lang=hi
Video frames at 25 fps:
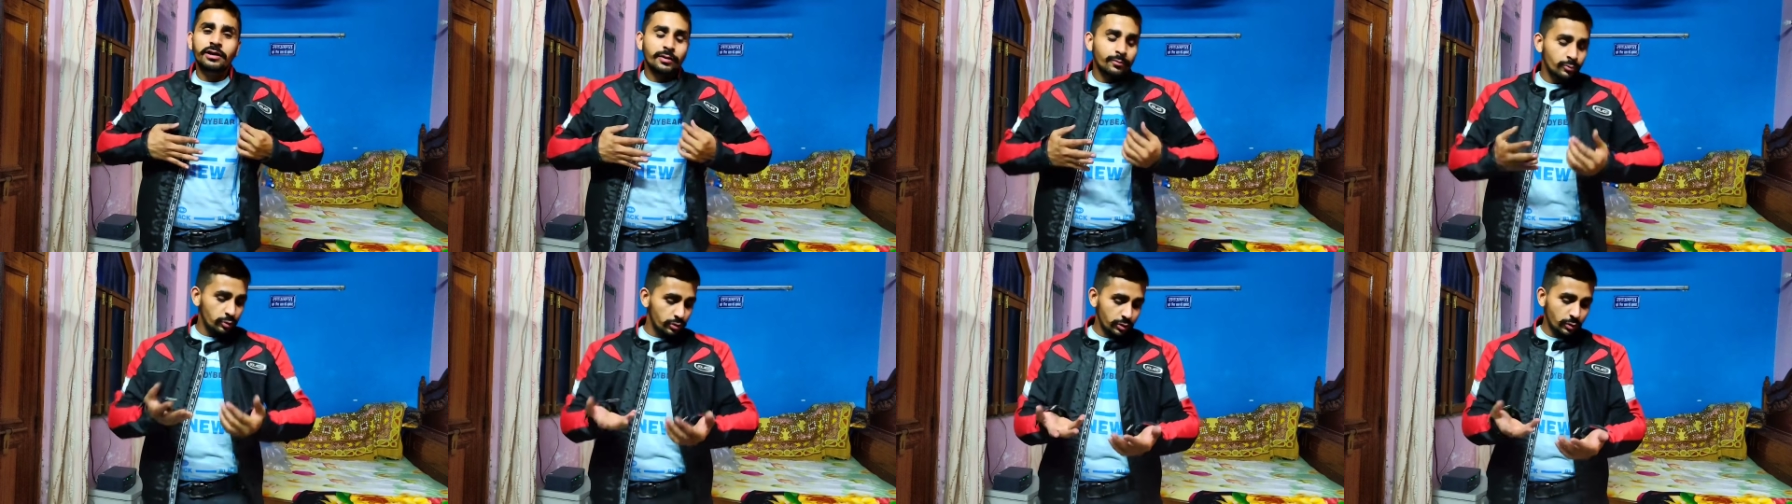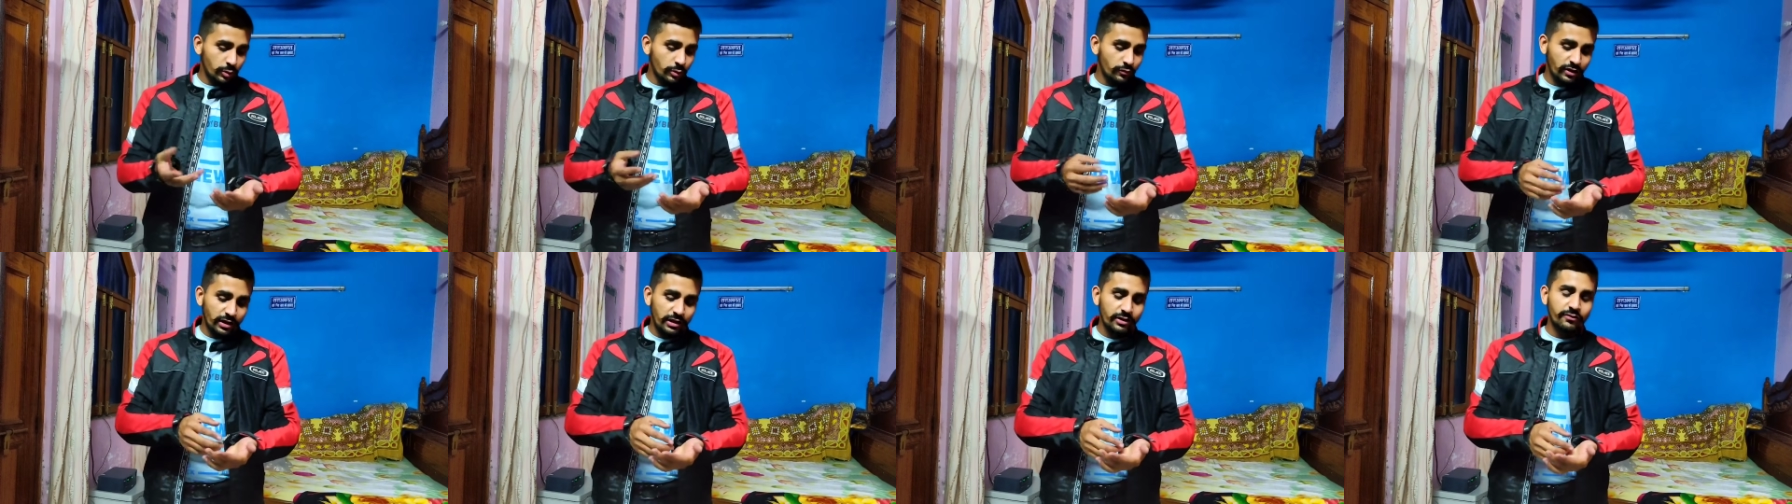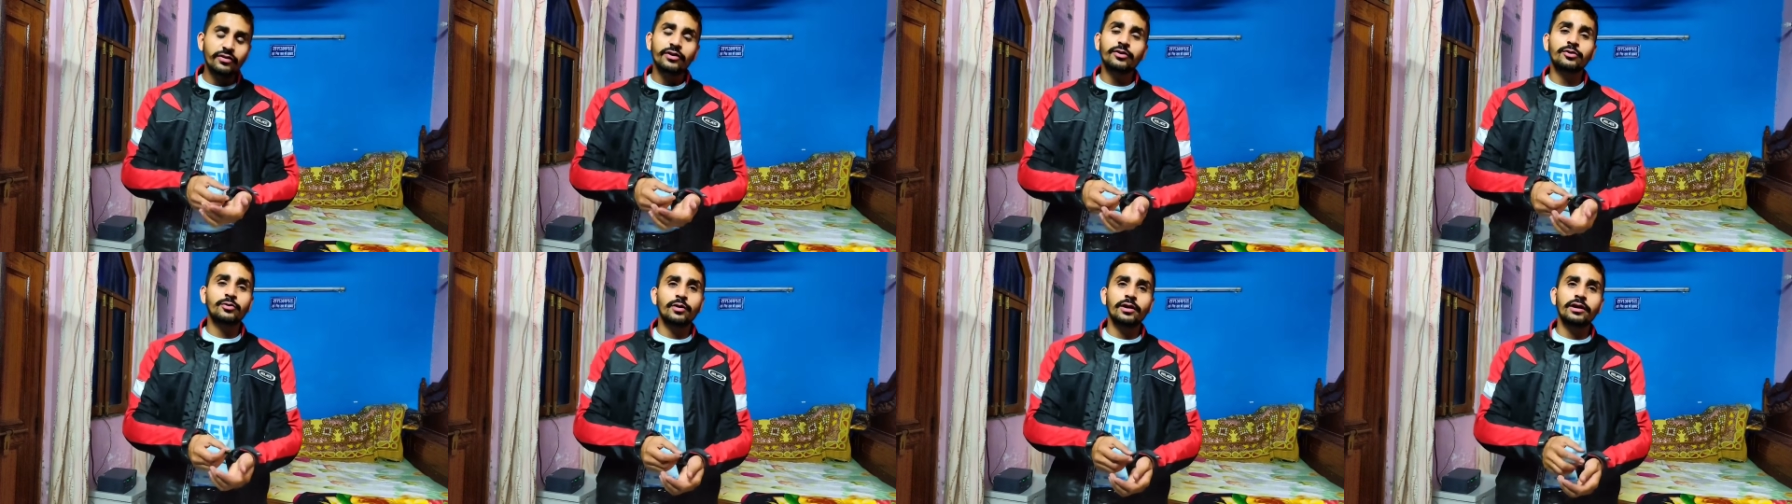का मुझे कोई
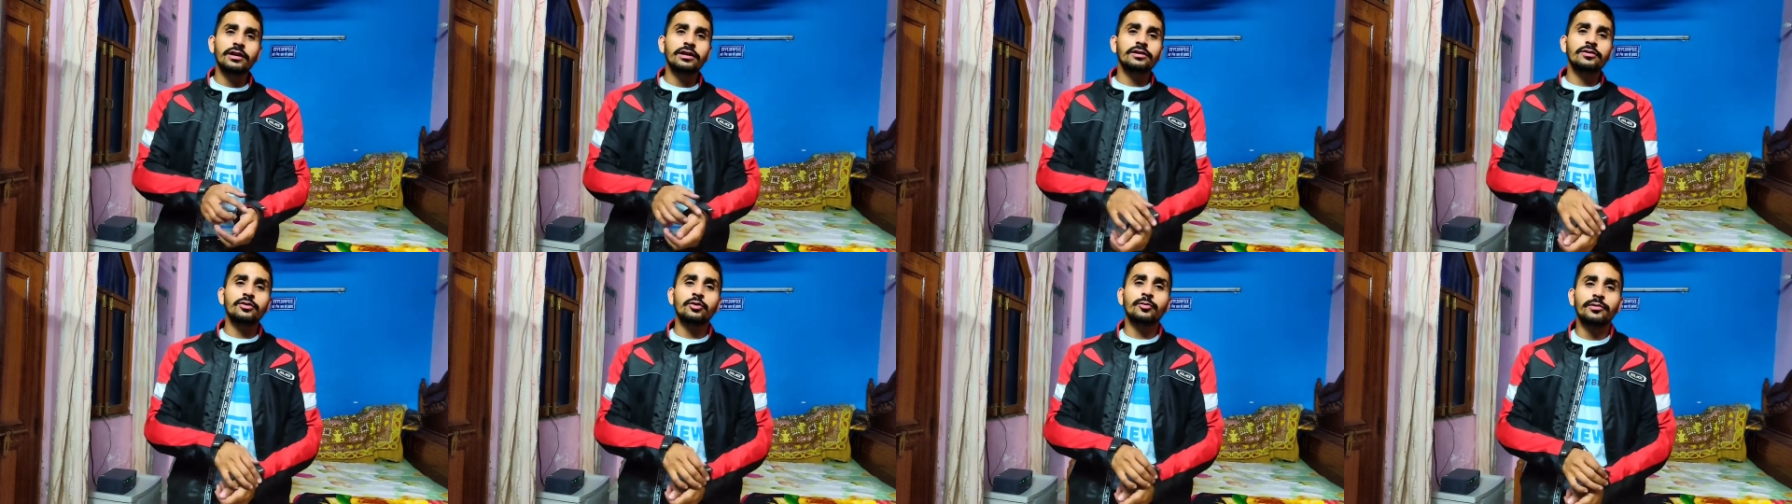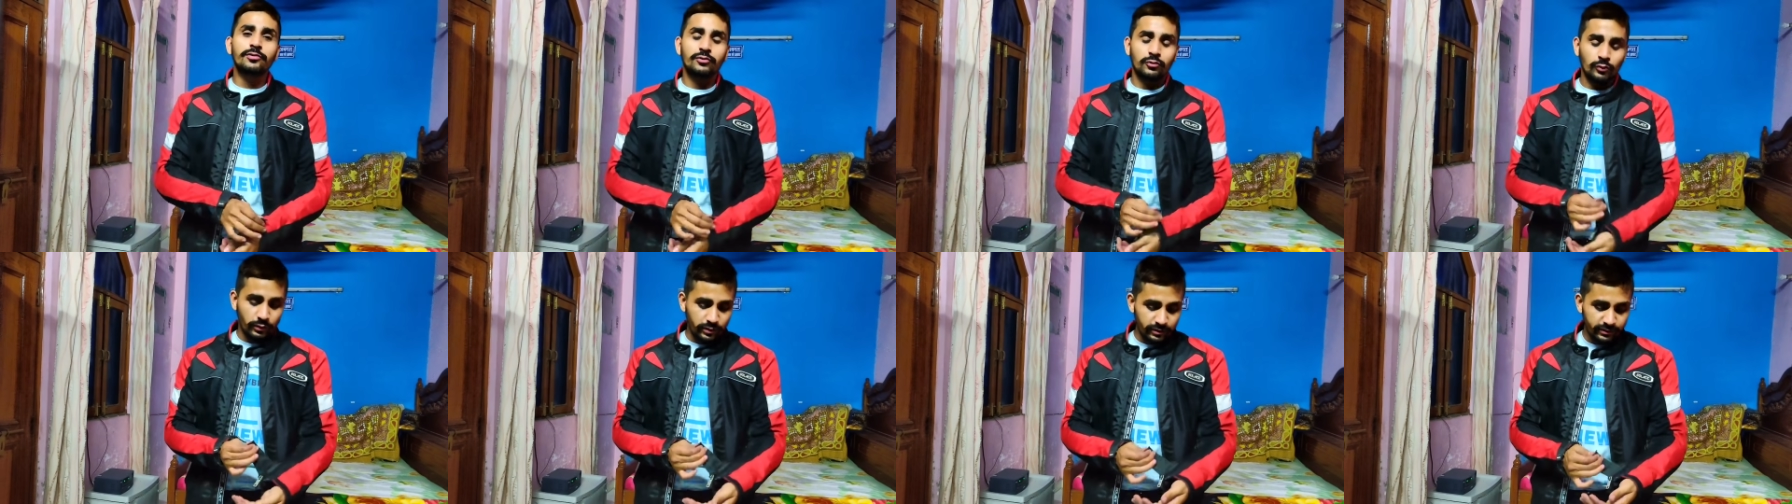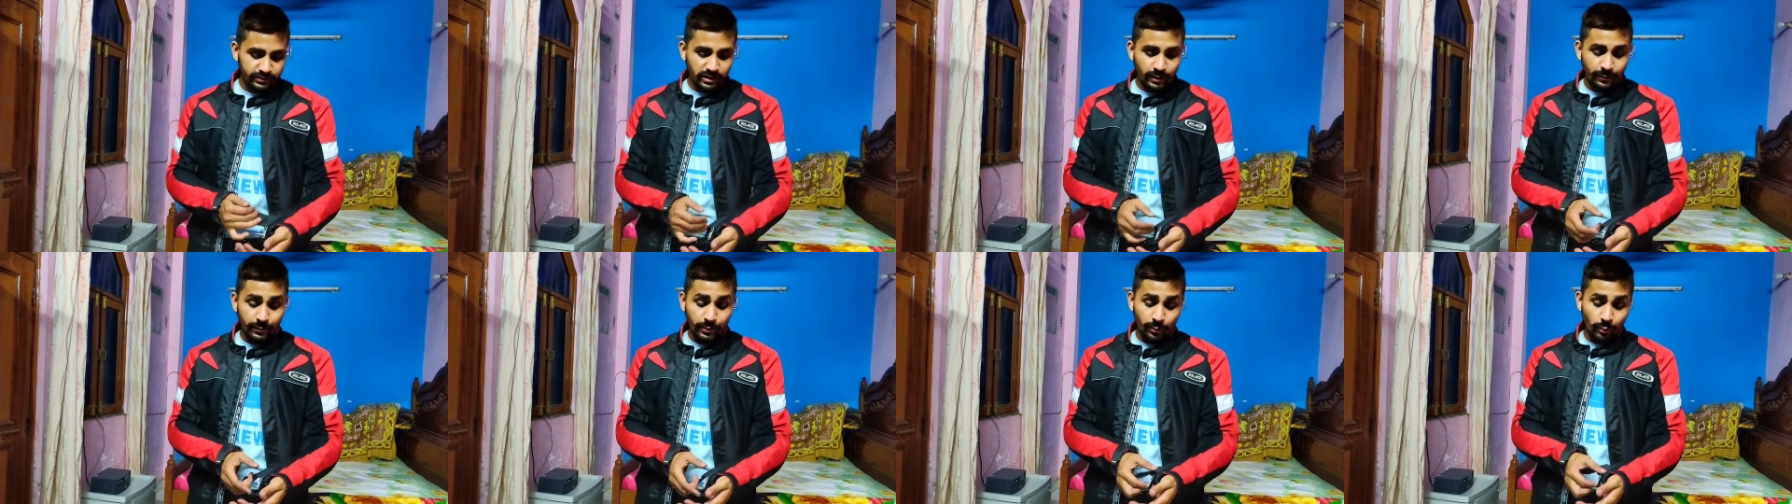बेनिफिट तो है नहीं जो मैं
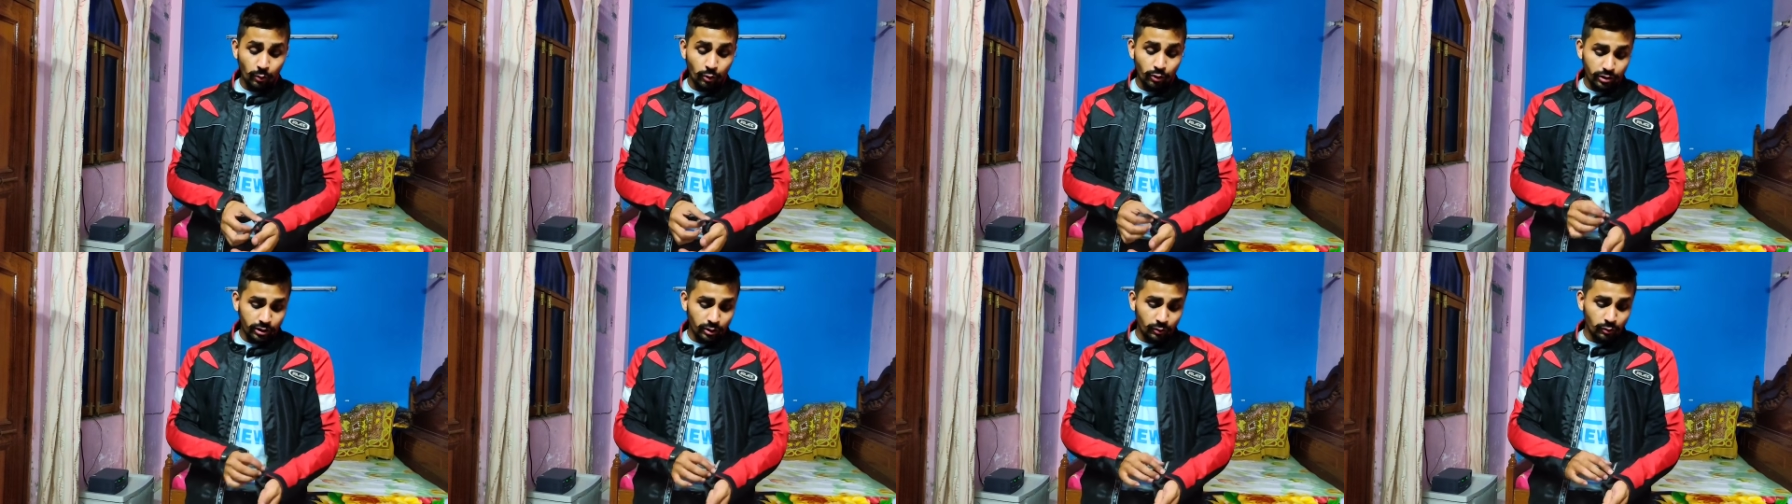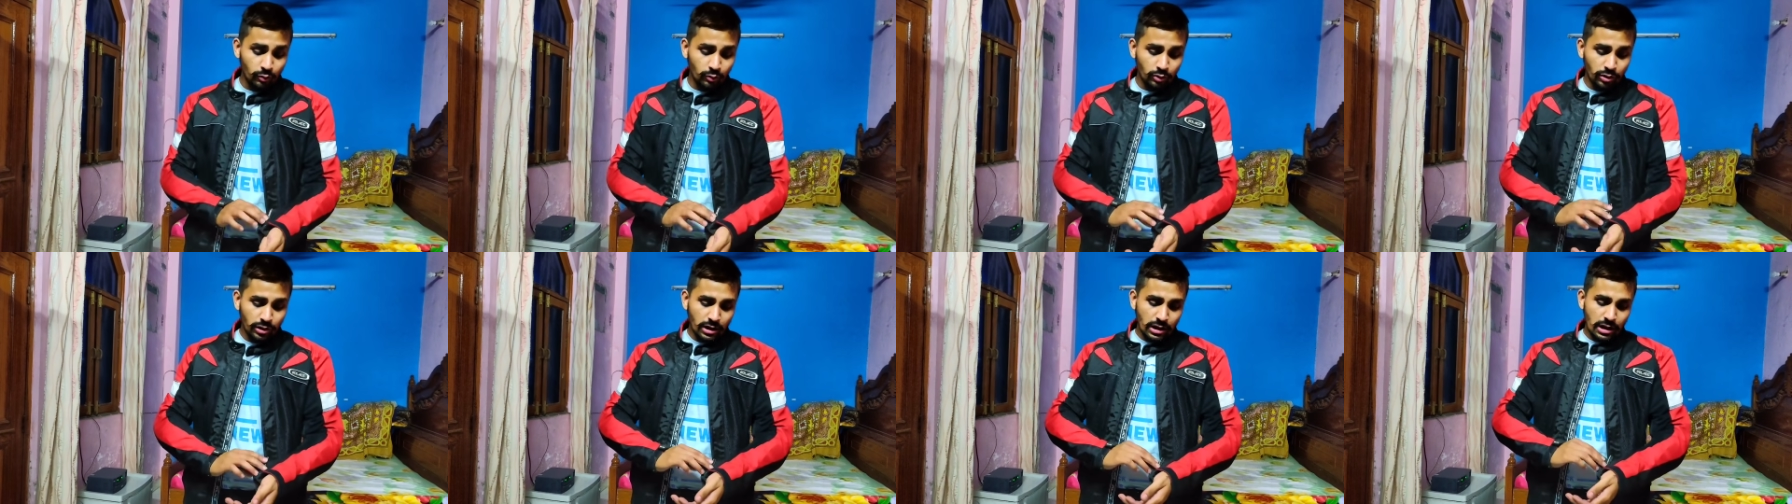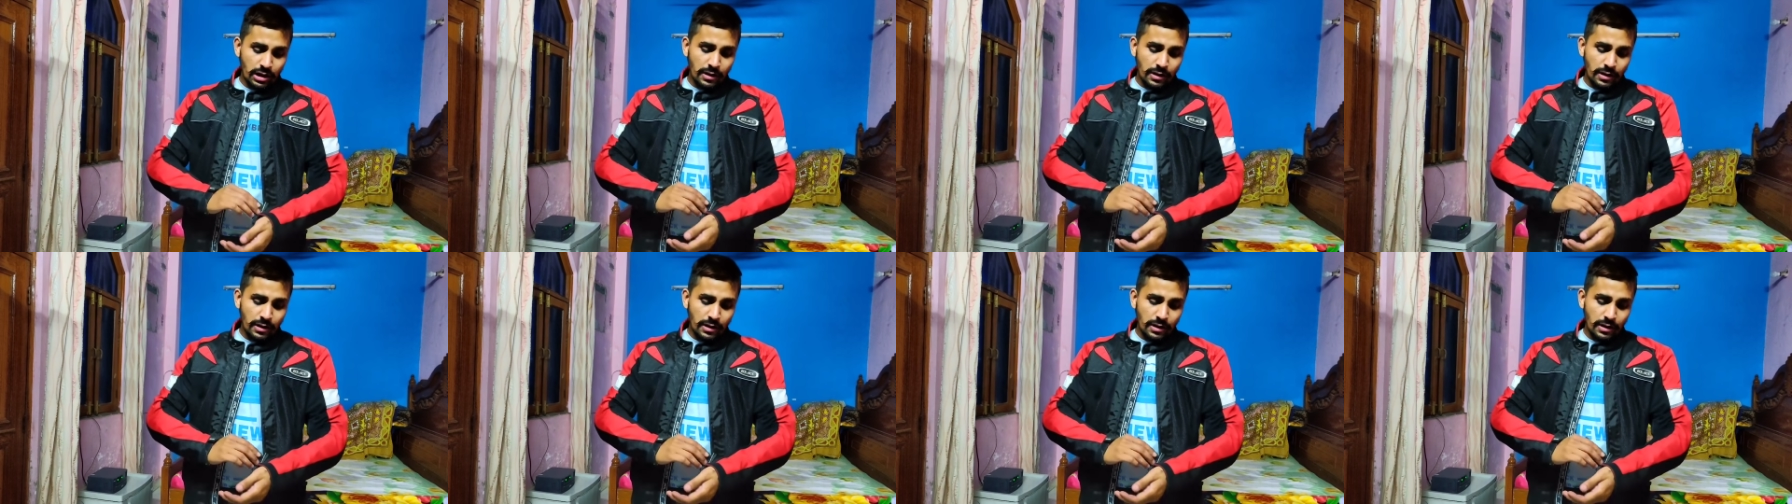सोलेंस का प्रमोट करूं